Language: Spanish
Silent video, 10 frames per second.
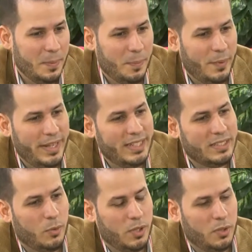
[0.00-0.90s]

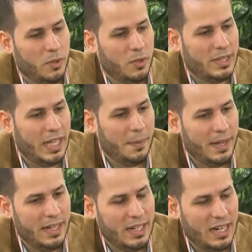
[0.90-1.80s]
Pues cuando
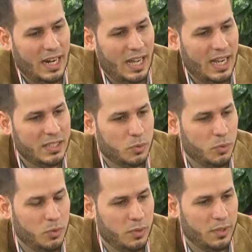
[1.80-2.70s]
estaba en la high
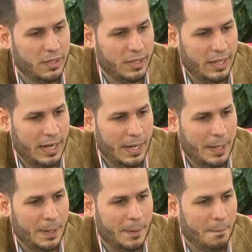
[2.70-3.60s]
school,
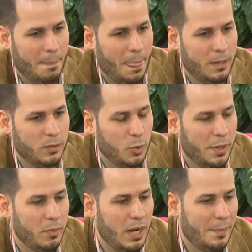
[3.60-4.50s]

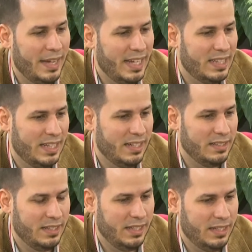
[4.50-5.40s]
tuve una maestra,
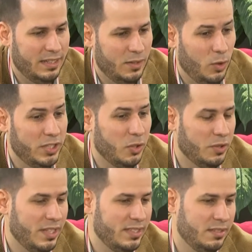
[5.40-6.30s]
eh, Doris
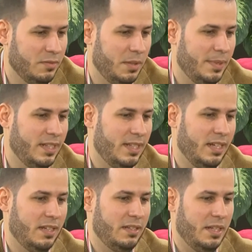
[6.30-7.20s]
Ortiz, una
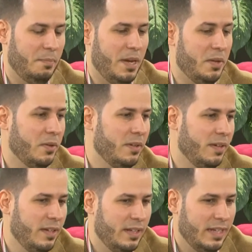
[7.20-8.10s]
maestra de español,
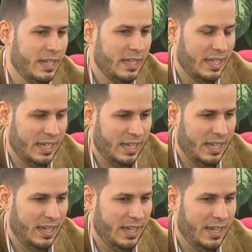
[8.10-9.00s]

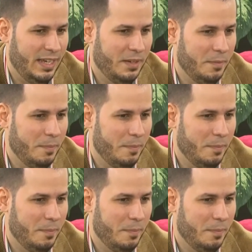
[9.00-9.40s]
que